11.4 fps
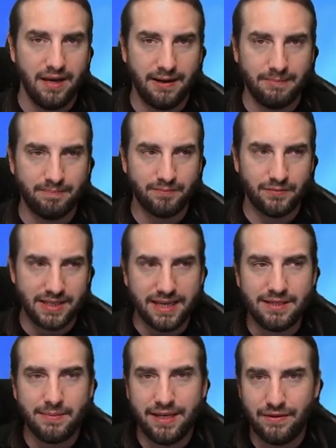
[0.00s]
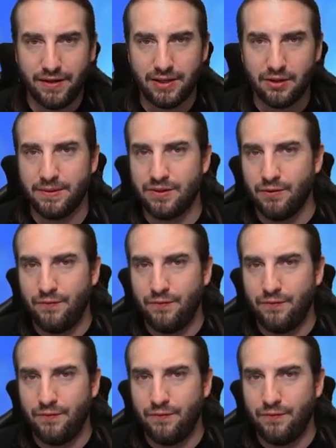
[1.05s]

Ähm, das heißt im Endeffekt, ob es eine